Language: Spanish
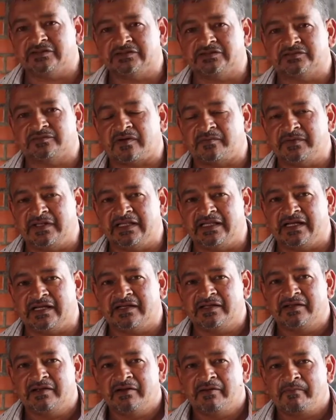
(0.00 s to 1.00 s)
de su
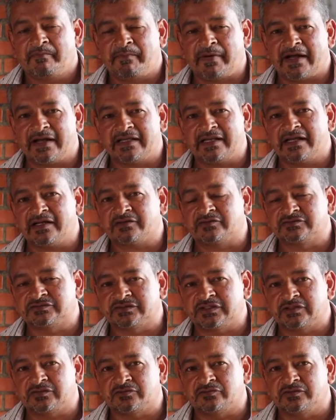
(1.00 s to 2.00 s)
familia, para
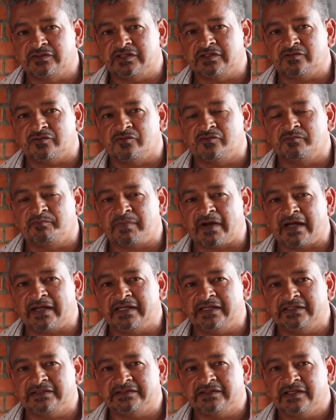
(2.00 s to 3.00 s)
constituir un
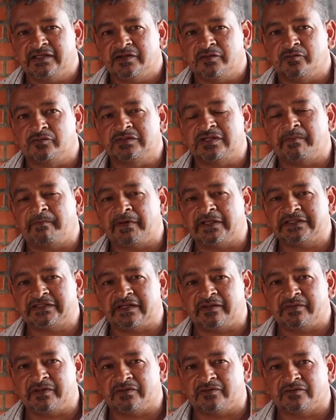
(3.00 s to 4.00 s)
país, una
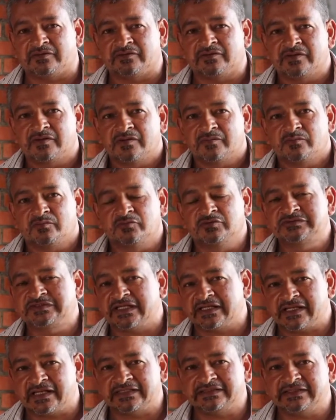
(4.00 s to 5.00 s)
patria mejor.
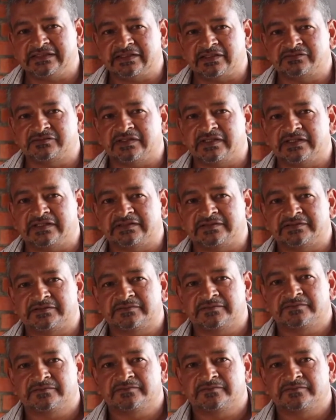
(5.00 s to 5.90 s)
Muchas gracias a ustedes.